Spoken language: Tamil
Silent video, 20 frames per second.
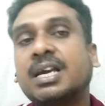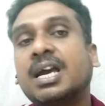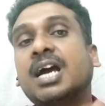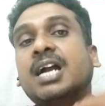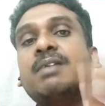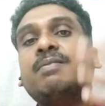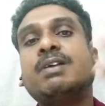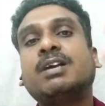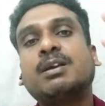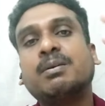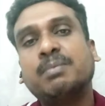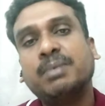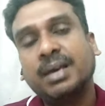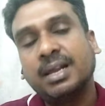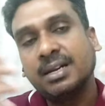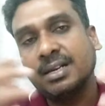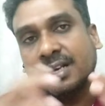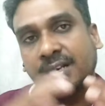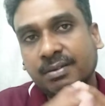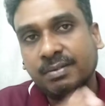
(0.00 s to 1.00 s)
கேள்விக்கு
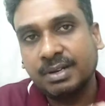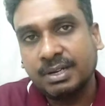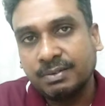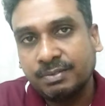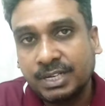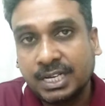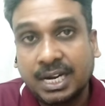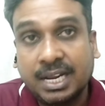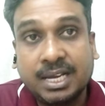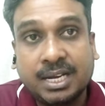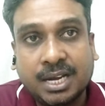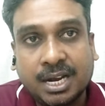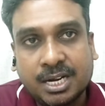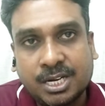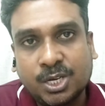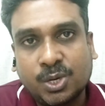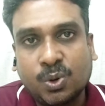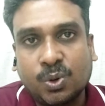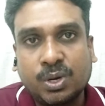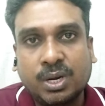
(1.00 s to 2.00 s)
மேல் கேள்விகளை
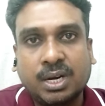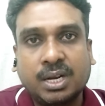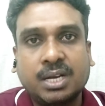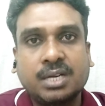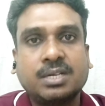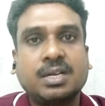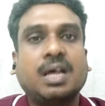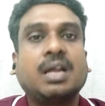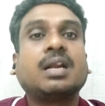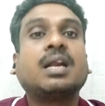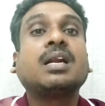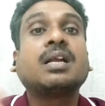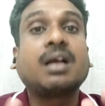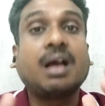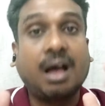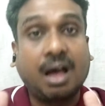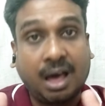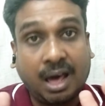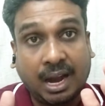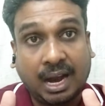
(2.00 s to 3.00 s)
கேட்டுக்கொண்டிருக்கின்றார்கள்
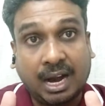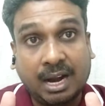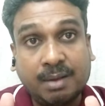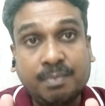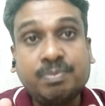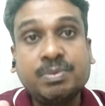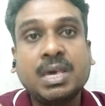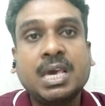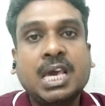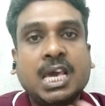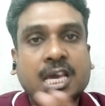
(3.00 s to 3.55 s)
காரணம்